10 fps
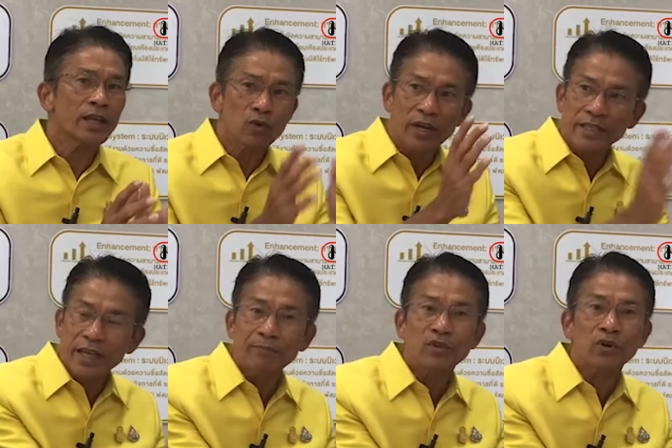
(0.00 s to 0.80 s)
ให้อยู่ใน
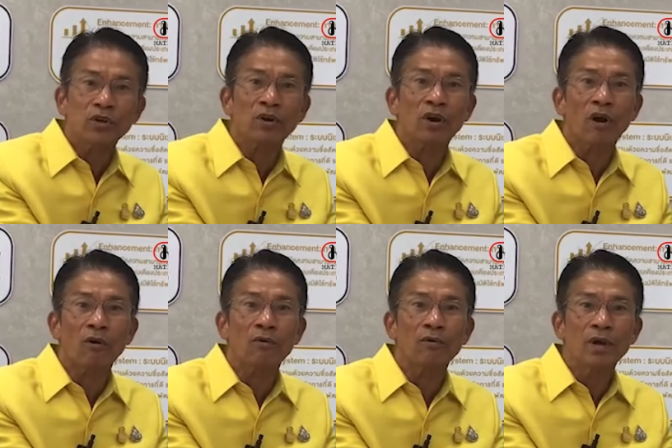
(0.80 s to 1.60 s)
เซฟโซนของข
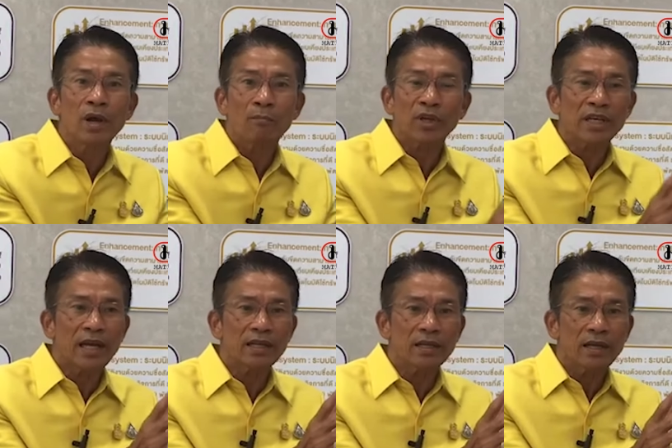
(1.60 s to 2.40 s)
อง เพราะ
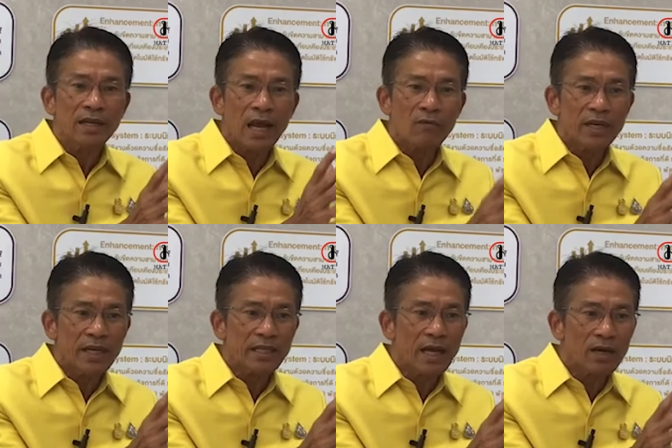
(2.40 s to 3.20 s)
ฉะนั้นณวั
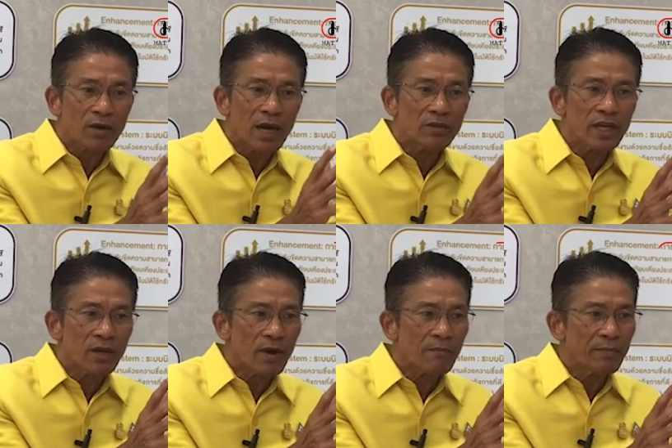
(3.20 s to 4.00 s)
นนี้ถ้าเราเข้า
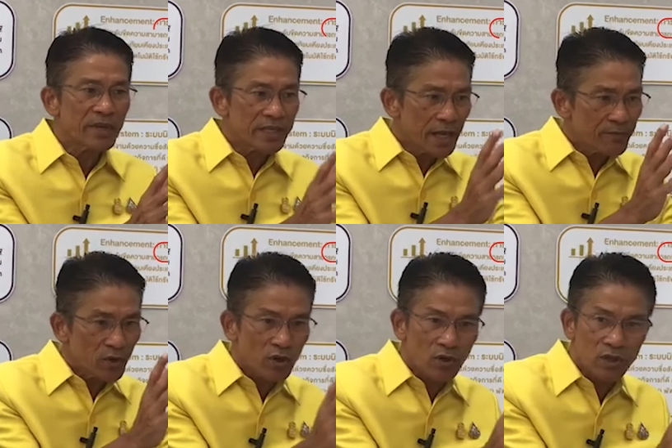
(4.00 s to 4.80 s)
ใจว่ามันมีเซฟ
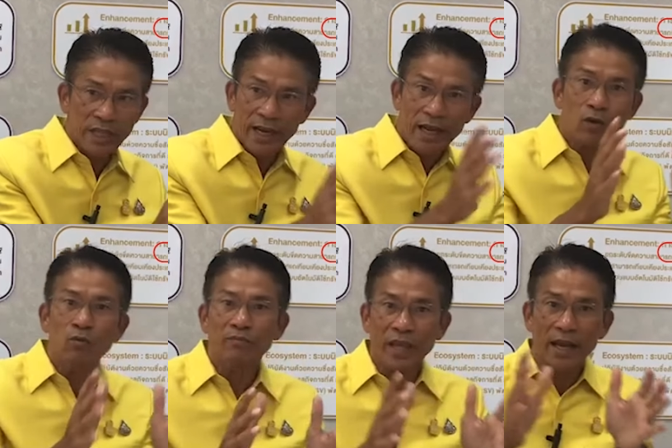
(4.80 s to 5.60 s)
โซนของแต่ละ
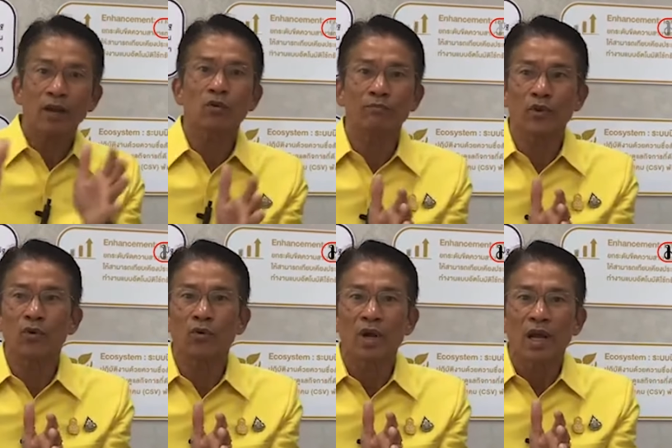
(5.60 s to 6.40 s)
กลุ่ม แต่ละกลุ่ม
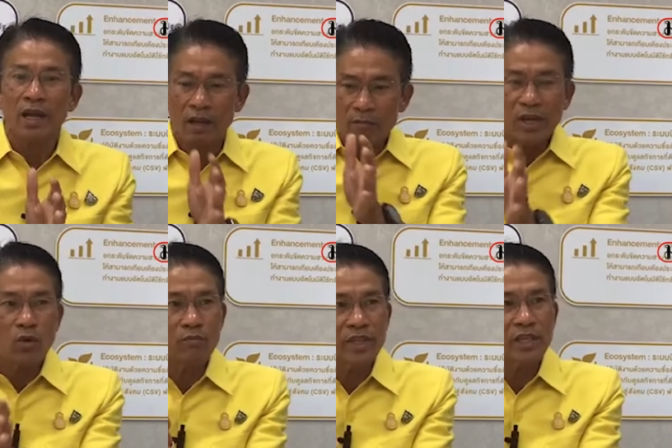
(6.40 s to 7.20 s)
อยู่ และมี
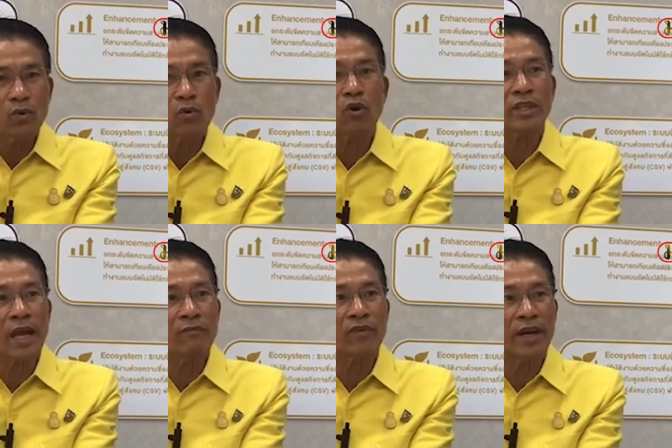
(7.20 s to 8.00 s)
กลุ่มที่ถูกงด
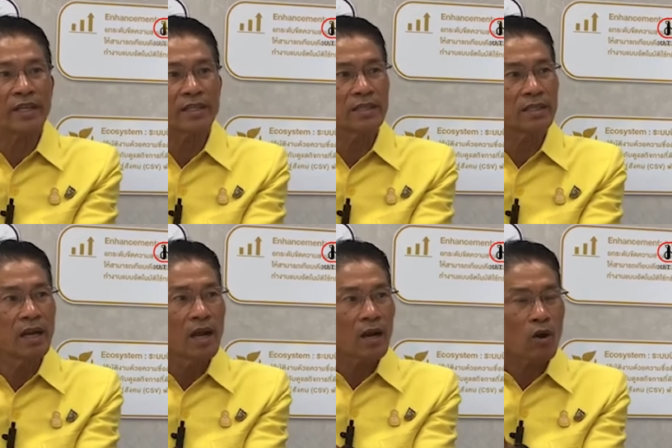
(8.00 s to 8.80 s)
จ่ายไฟ ซึ่ง
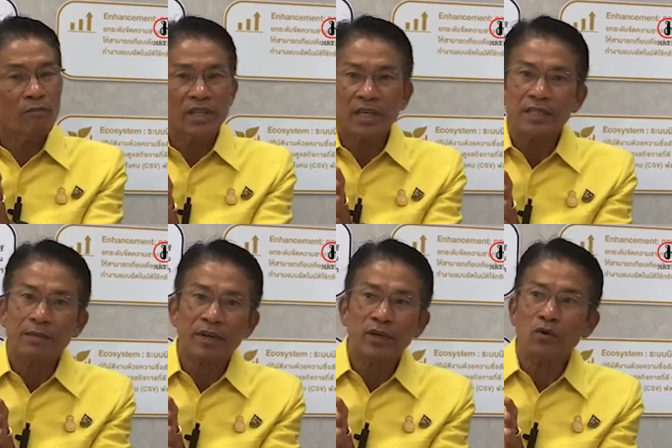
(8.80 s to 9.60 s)
คอมพิวเตอ
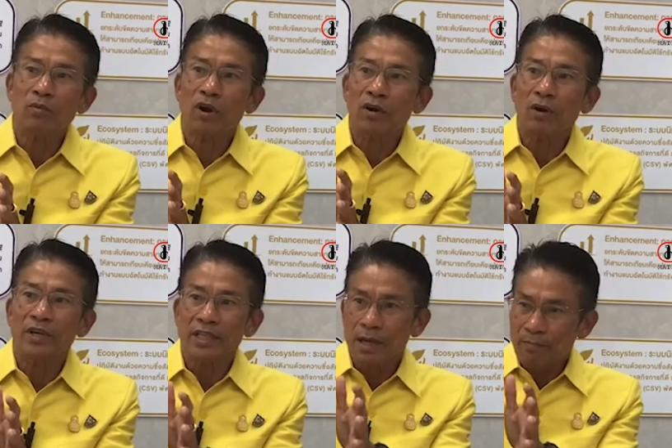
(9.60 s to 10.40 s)
ร์สำเร็จรูปของ
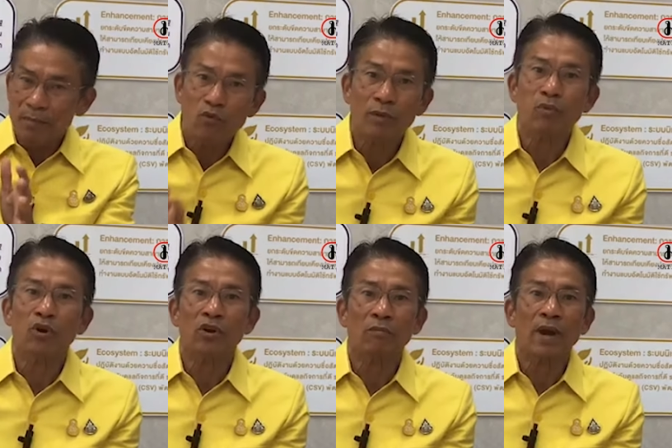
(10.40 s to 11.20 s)
เราเนี่ยจะประมวล
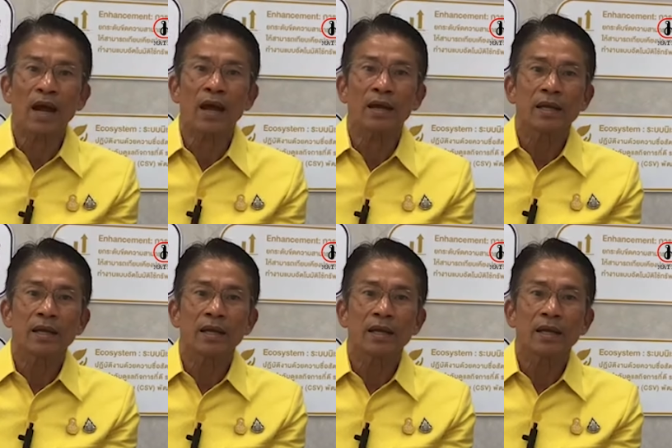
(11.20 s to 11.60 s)
ผลออกมา